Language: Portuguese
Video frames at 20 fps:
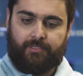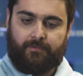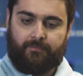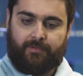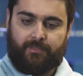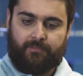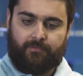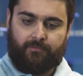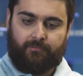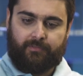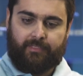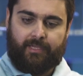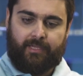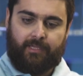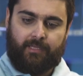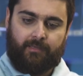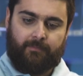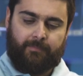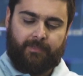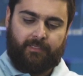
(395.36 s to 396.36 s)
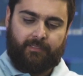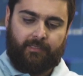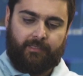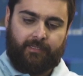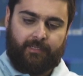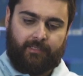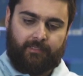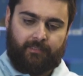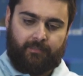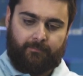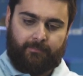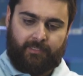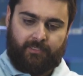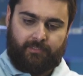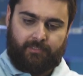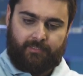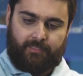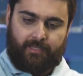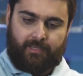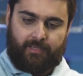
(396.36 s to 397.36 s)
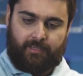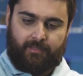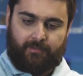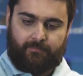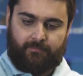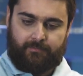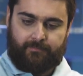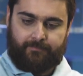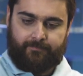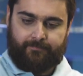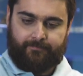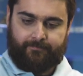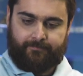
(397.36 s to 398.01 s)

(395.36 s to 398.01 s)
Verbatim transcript: gente vai soltar ele bem delicadamente na água.